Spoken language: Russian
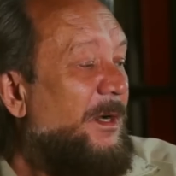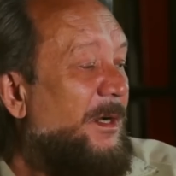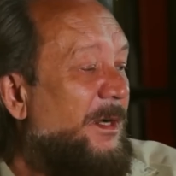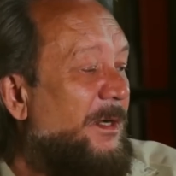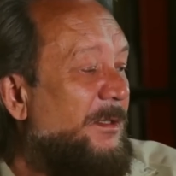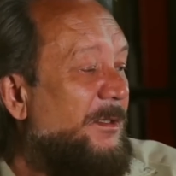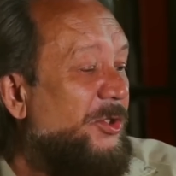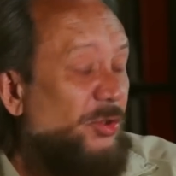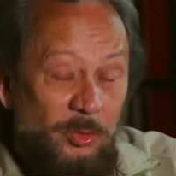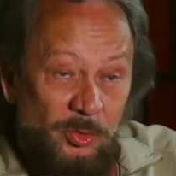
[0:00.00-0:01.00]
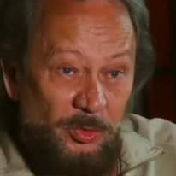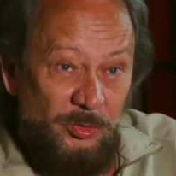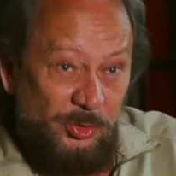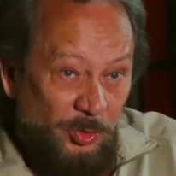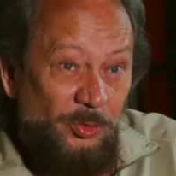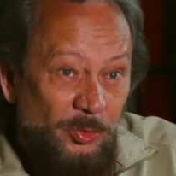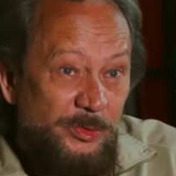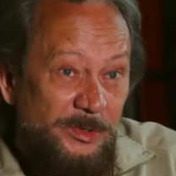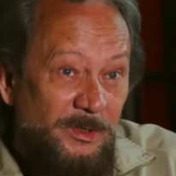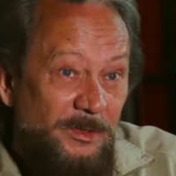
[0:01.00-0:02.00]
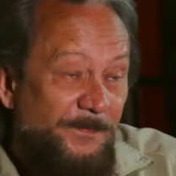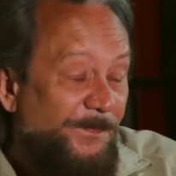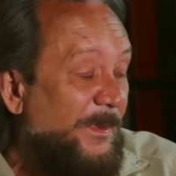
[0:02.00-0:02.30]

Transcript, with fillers: а, что, гру, что грустно.